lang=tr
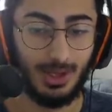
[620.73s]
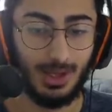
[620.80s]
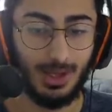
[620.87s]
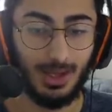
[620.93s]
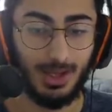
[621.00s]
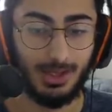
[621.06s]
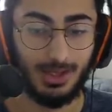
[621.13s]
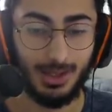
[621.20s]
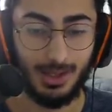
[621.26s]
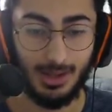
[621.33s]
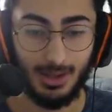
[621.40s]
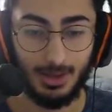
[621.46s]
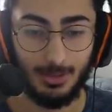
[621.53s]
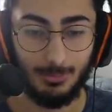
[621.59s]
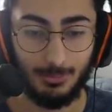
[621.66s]

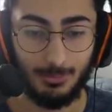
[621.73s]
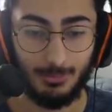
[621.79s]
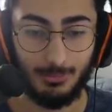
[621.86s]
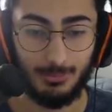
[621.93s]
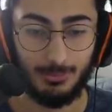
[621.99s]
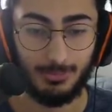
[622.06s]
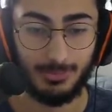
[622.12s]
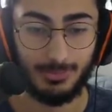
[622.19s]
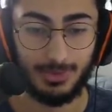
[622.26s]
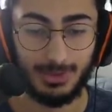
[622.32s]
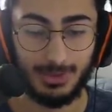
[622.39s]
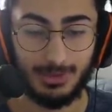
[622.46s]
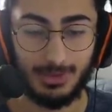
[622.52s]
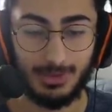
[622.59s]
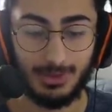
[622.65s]
Anam.
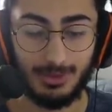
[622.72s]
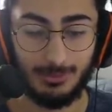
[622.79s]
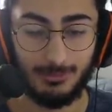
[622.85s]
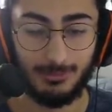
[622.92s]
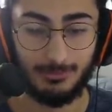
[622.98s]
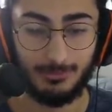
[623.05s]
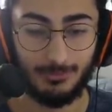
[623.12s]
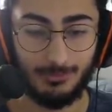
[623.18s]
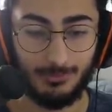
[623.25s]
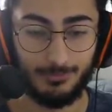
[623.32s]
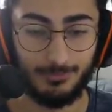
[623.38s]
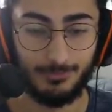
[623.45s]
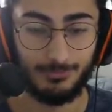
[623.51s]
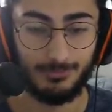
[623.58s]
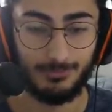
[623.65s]
Gitti.
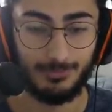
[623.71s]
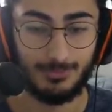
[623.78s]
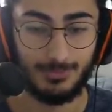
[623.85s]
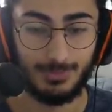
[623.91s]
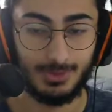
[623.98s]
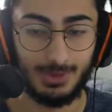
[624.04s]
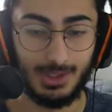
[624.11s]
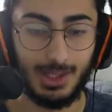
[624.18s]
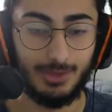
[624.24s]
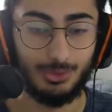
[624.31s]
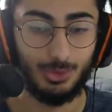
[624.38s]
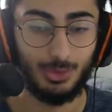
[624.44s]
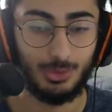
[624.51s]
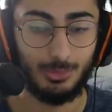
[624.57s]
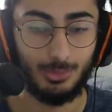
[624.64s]
Ben
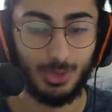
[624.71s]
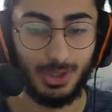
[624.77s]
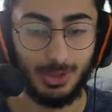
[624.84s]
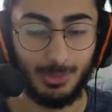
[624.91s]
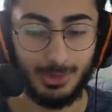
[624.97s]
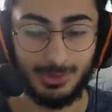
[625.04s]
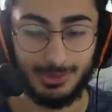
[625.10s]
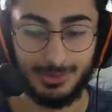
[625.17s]
diyorum bu araba